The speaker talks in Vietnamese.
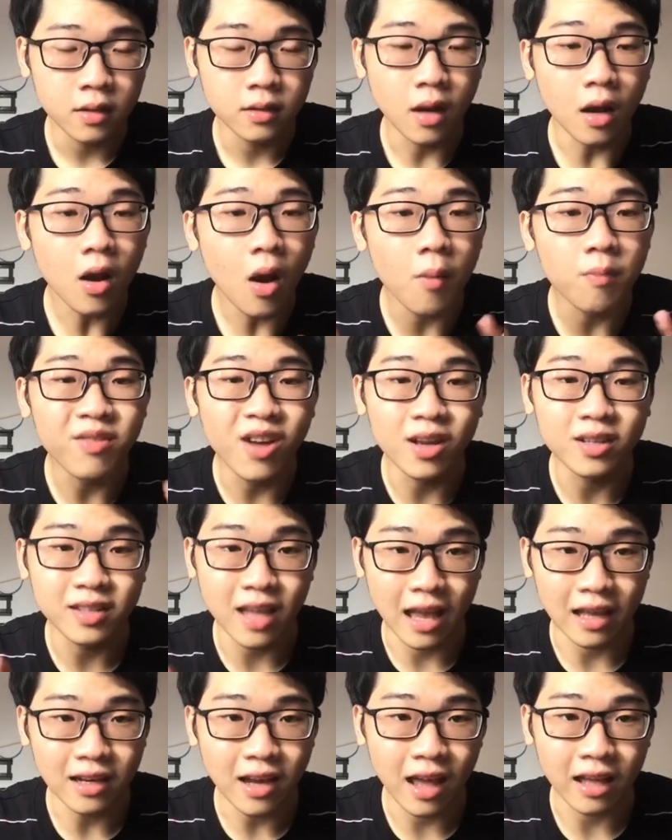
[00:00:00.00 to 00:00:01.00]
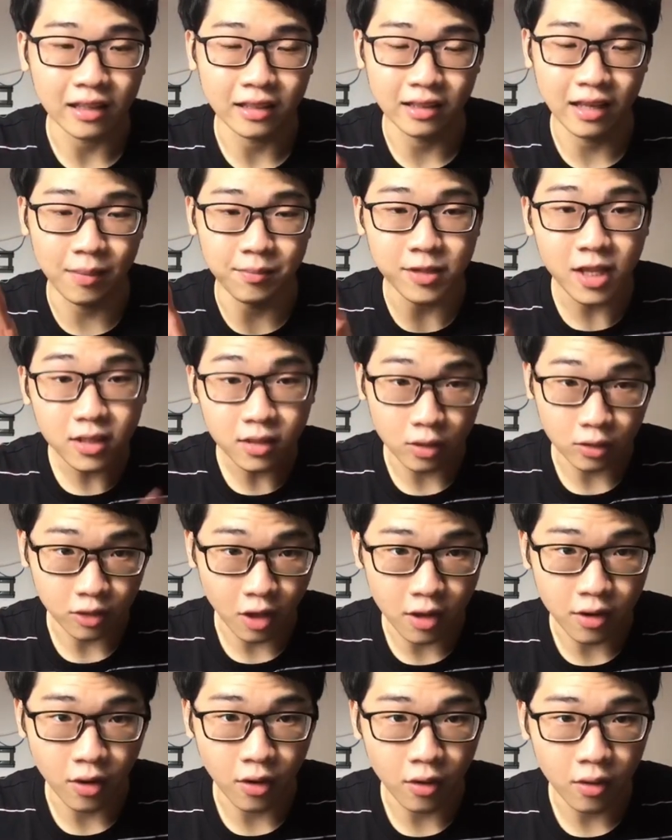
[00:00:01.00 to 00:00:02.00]
đó không đơn giản là cảm giác tự
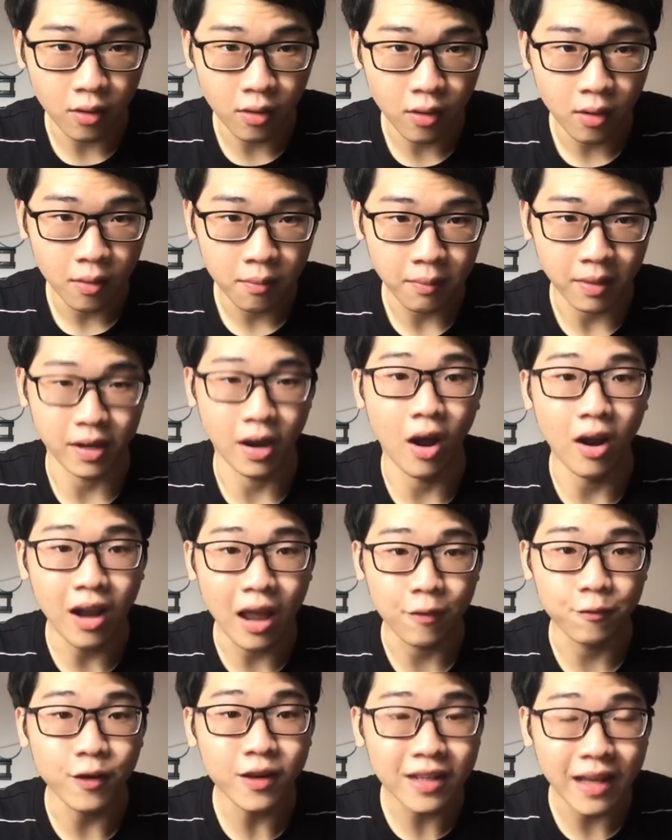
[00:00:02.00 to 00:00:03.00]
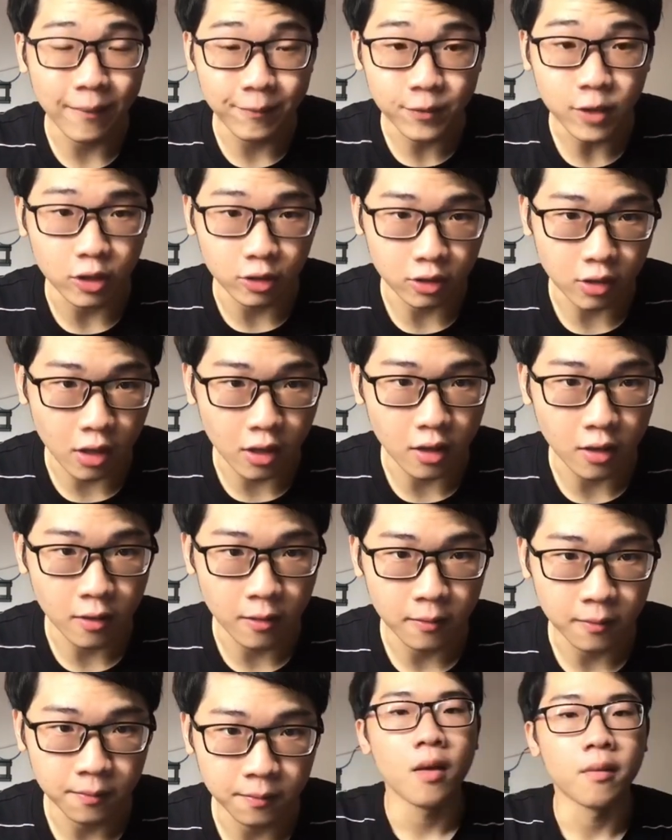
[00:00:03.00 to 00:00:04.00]
ti nữa mà đó là phức cảm tự ti
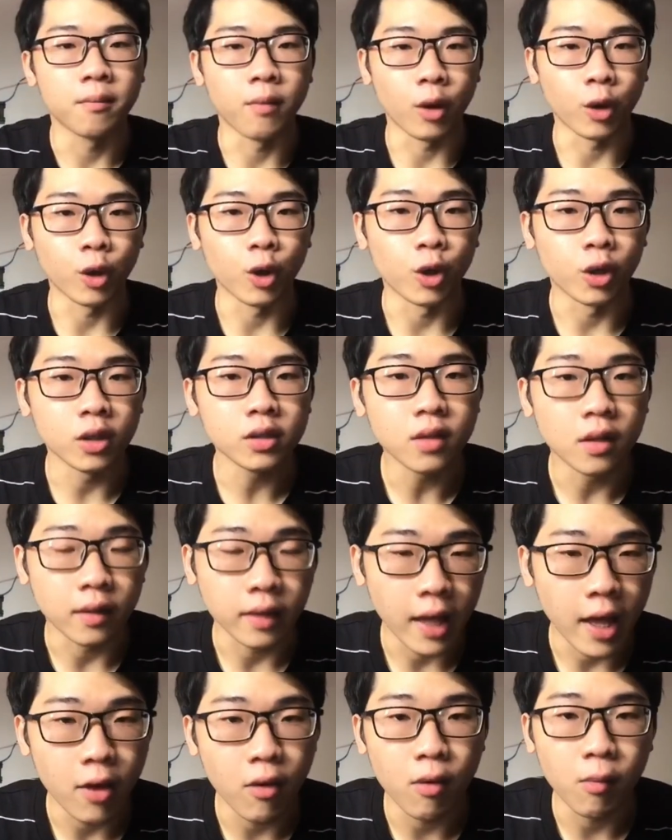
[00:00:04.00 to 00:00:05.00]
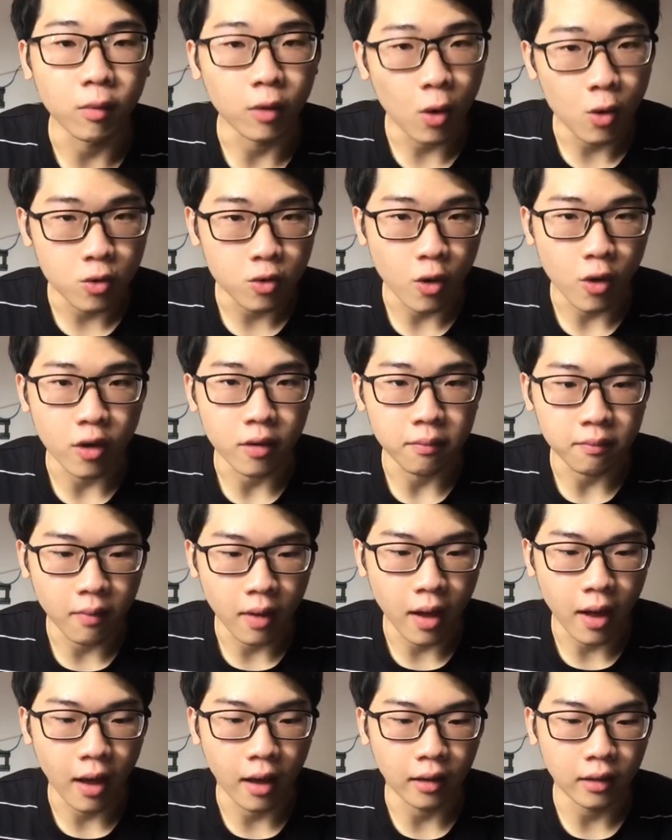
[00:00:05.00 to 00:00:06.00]
mọi người có từng nghe một câu chuyện
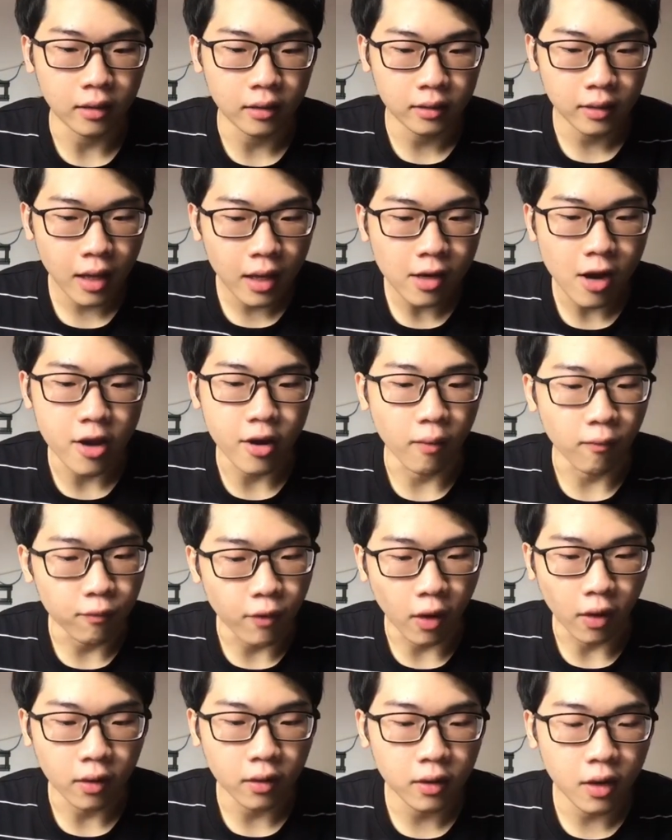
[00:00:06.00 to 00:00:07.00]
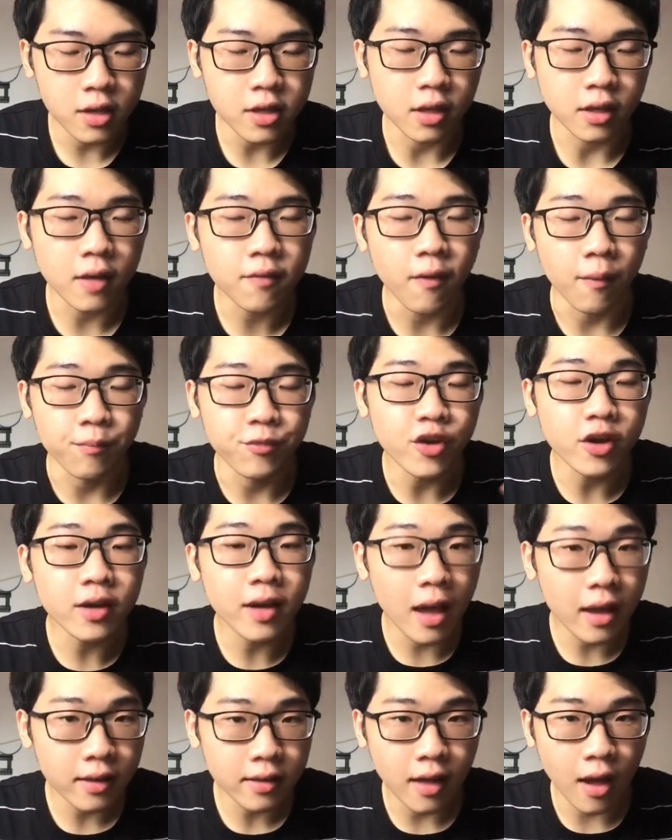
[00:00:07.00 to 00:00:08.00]
mà các loài động vật có những cái phẩm chất
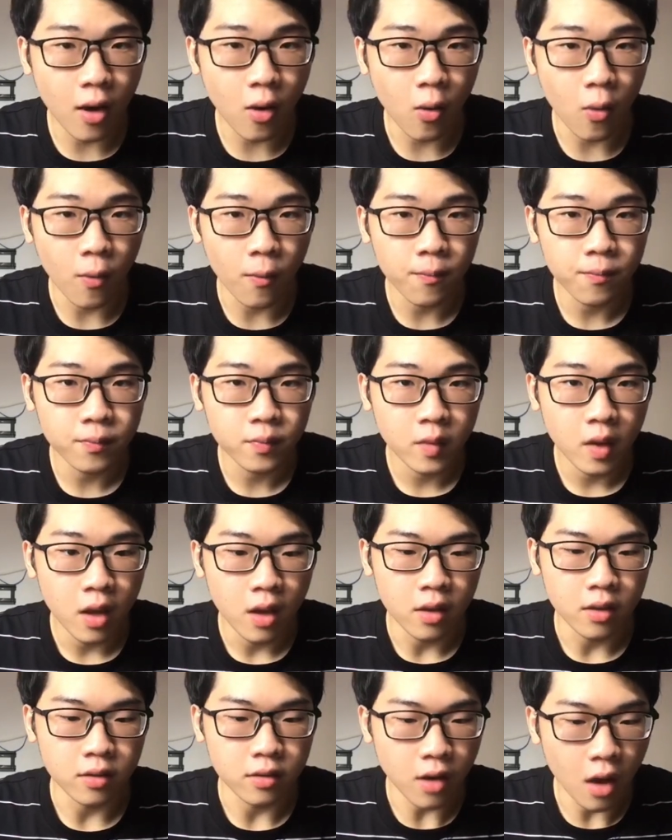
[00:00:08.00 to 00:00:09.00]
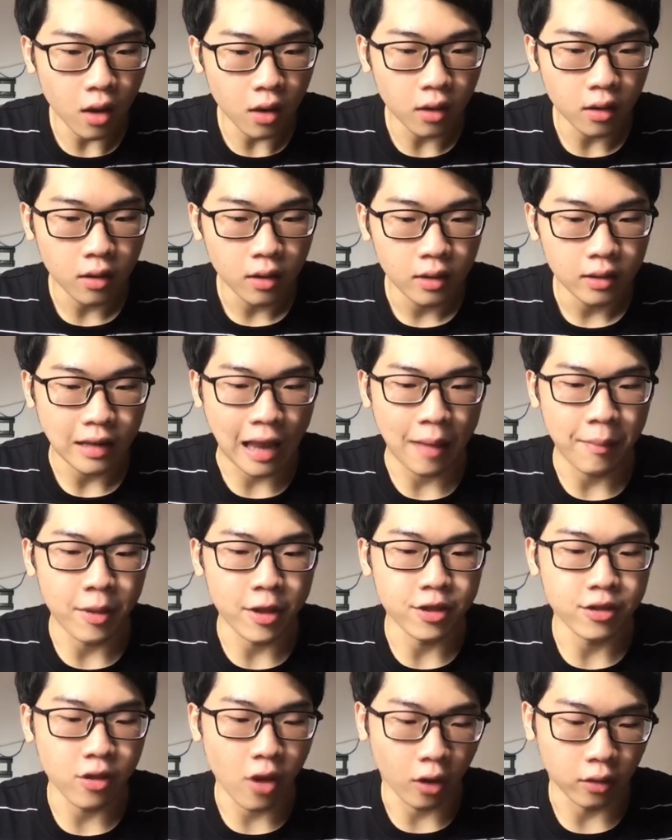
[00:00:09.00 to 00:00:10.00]
khác nhau nhưng lại
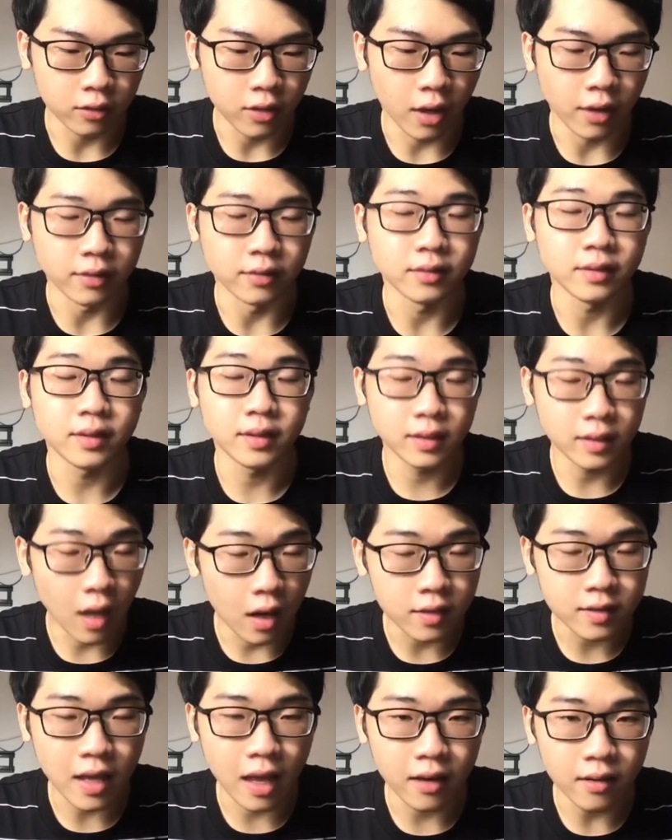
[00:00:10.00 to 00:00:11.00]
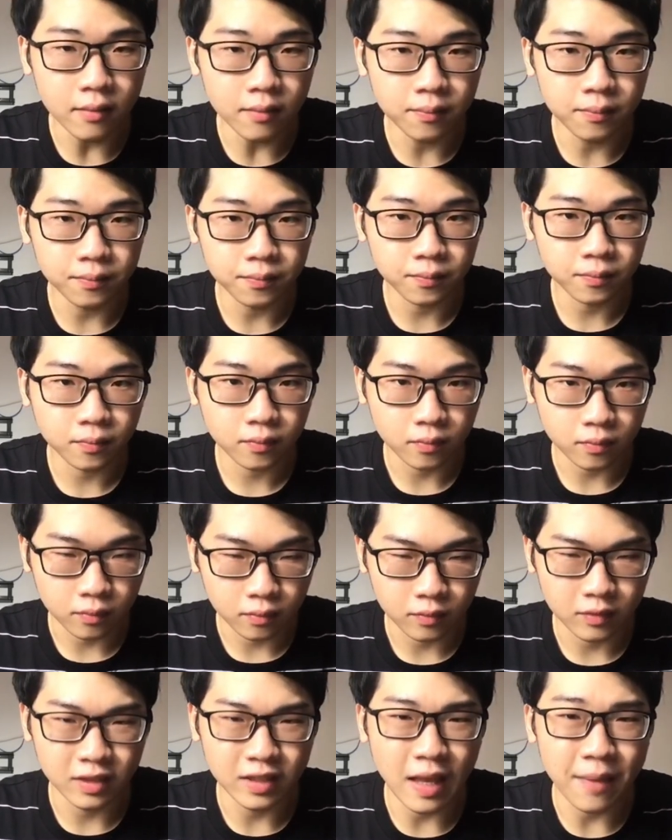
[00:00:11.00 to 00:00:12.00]
bị nhận định so sánh
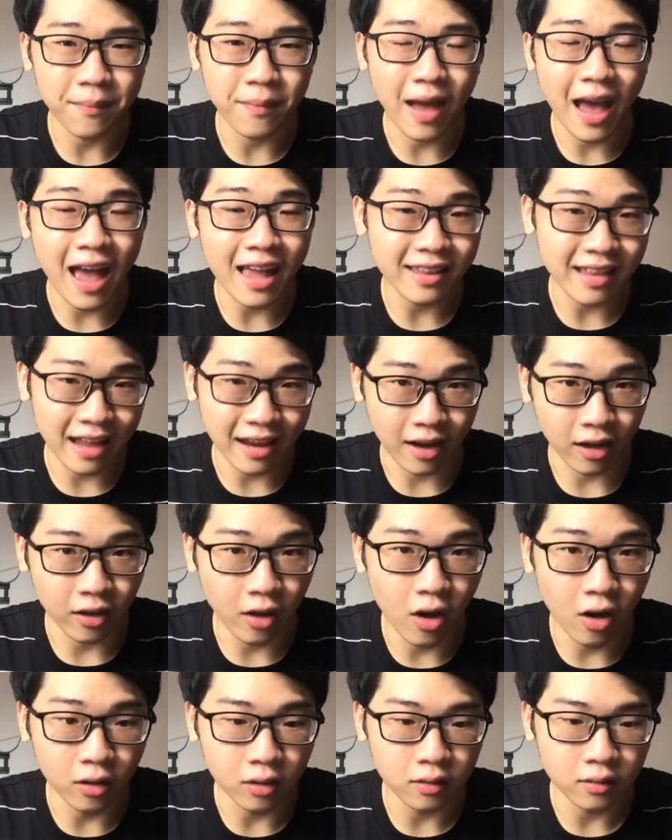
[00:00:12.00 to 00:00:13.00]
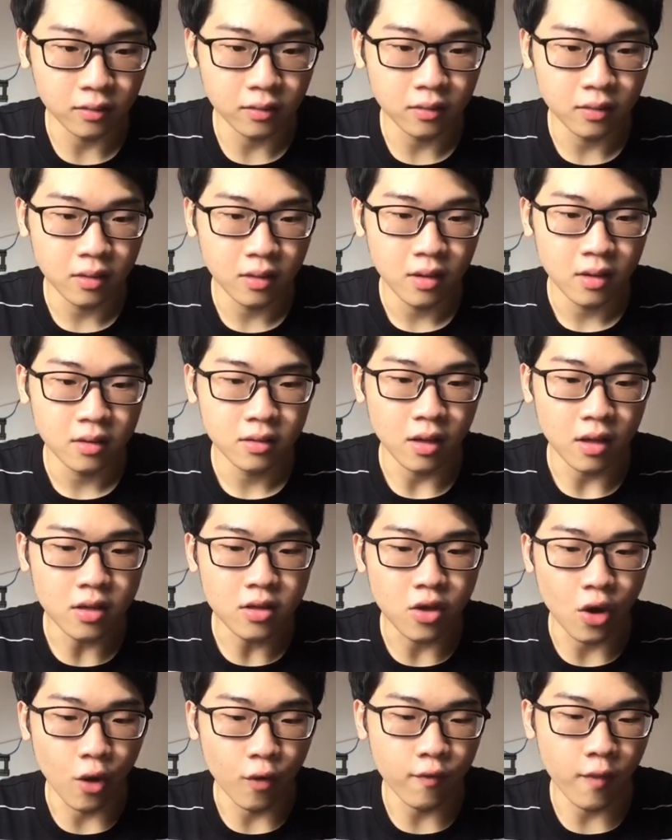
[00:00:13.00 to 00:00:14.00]
xem ai tài năng hơn
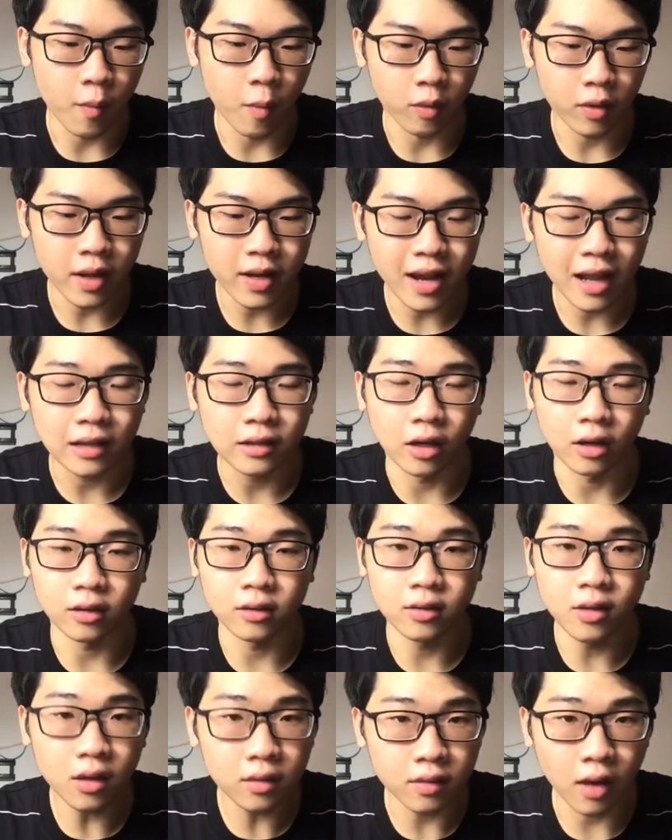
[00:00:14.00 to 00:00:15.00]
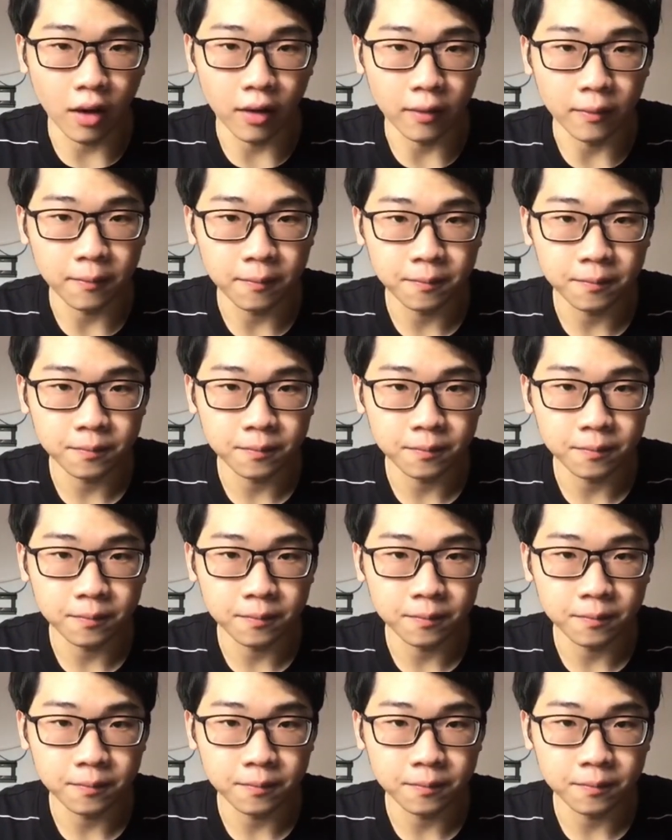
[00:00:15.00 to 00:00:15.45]
chỉ dựa vào một cái năng lực nhất định